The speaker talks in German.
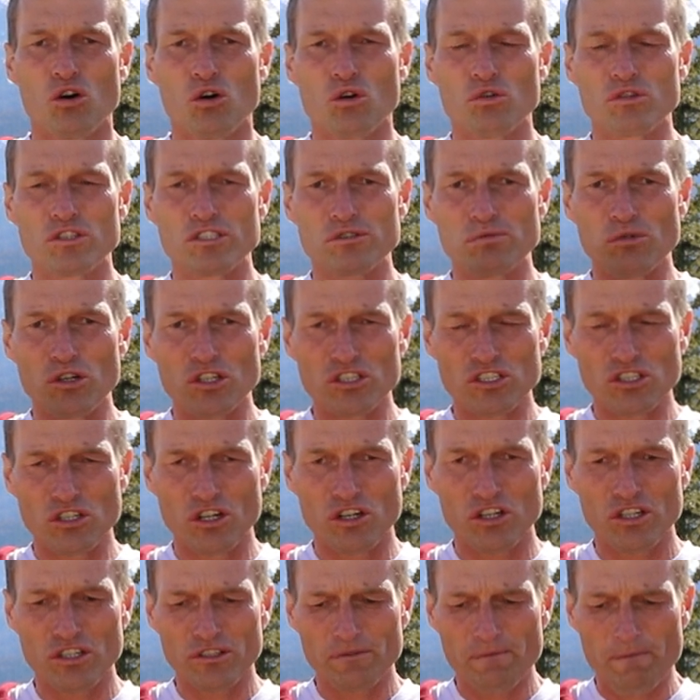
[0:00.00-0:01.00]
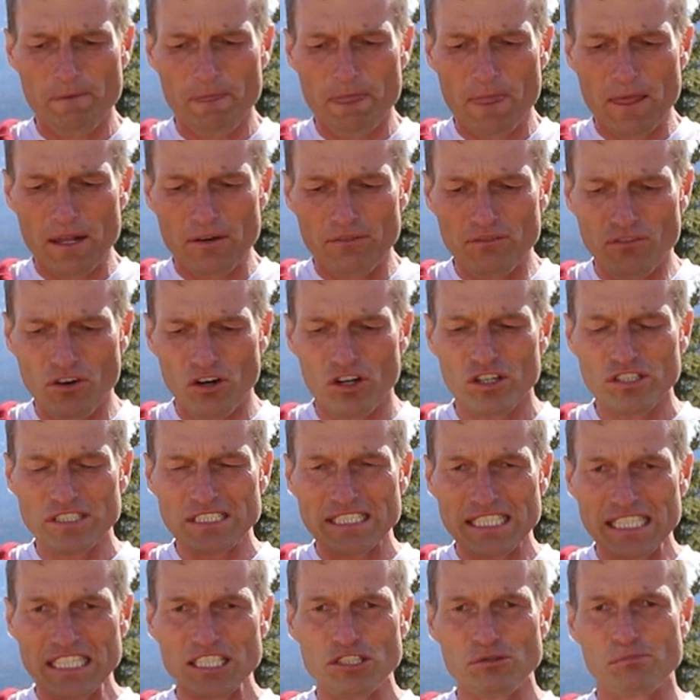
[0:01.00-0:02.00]
Und zwar sagen,
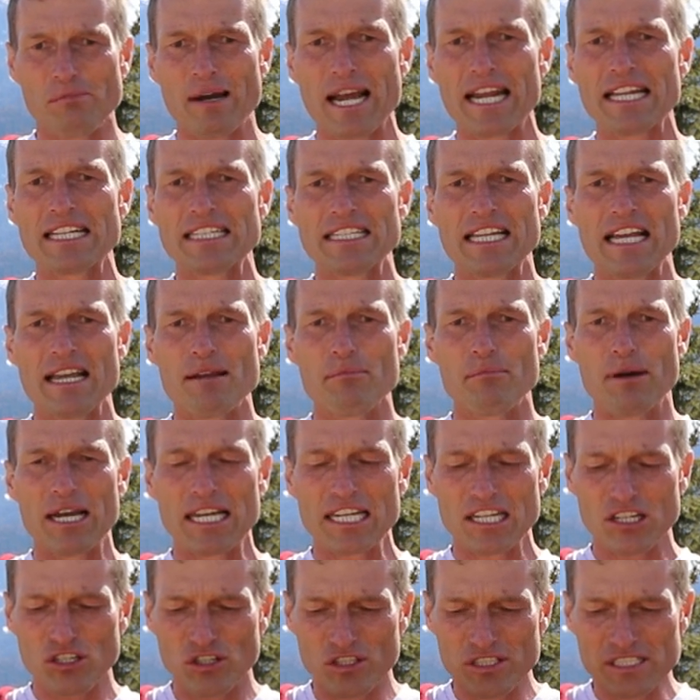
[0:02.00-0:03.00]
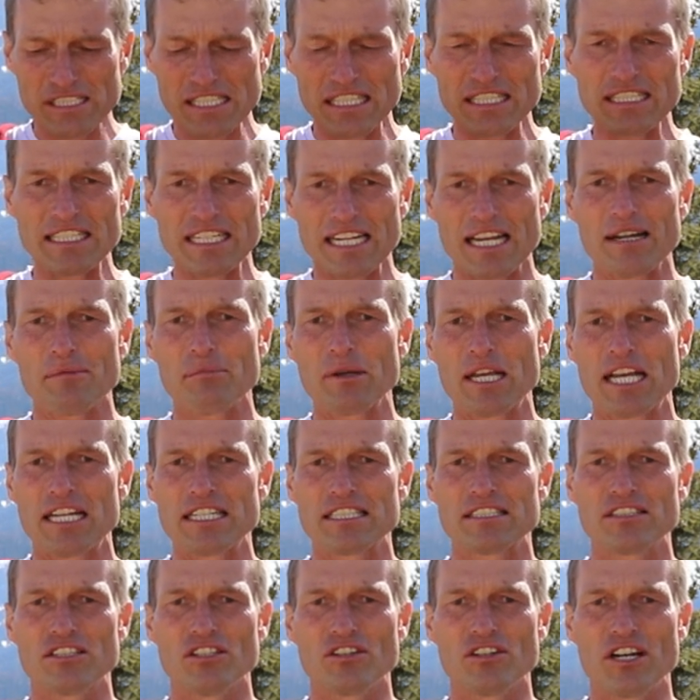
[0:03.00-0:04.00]
was ist mein Thema? Ich konzentriere mich
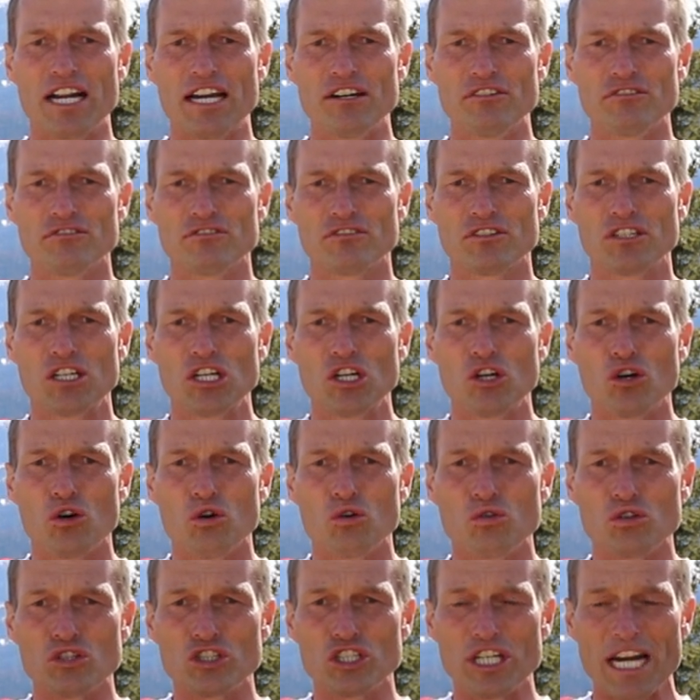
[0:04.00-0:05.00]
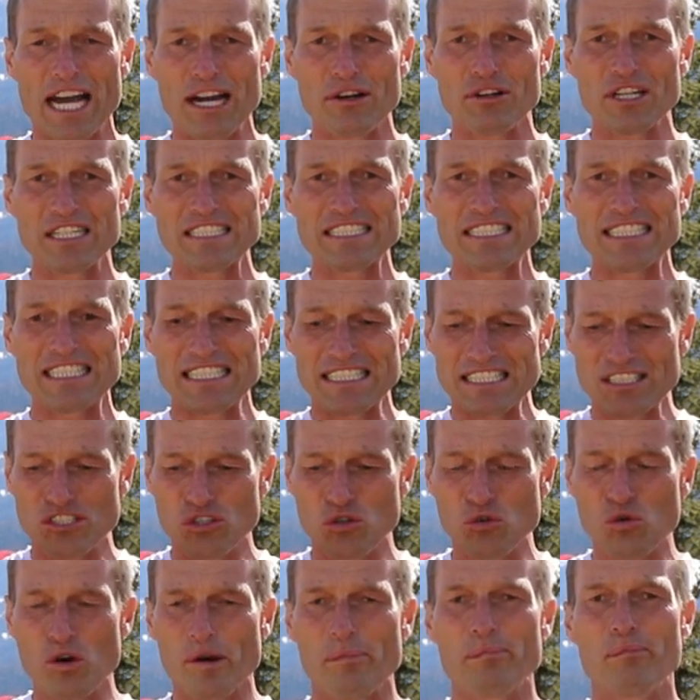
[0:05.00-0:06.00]
jetzt darauf und schaue, dass ich das
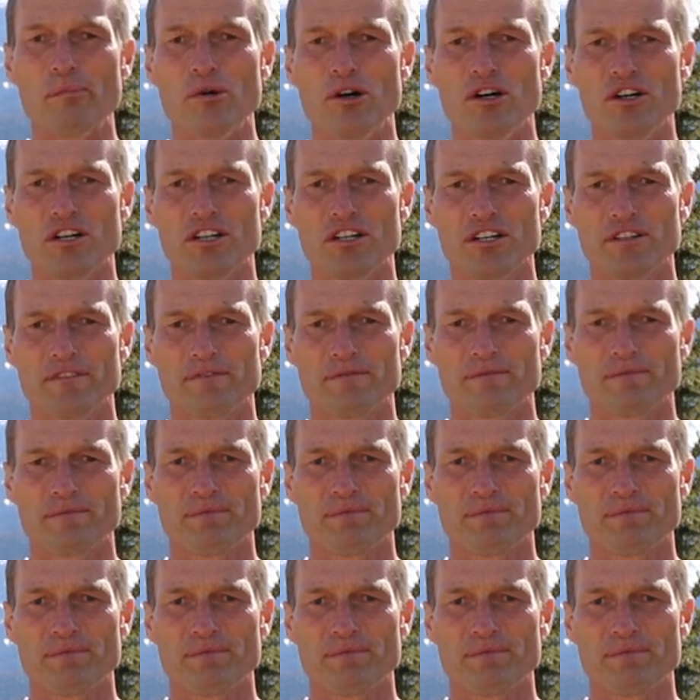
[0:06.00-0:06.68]
gut mache.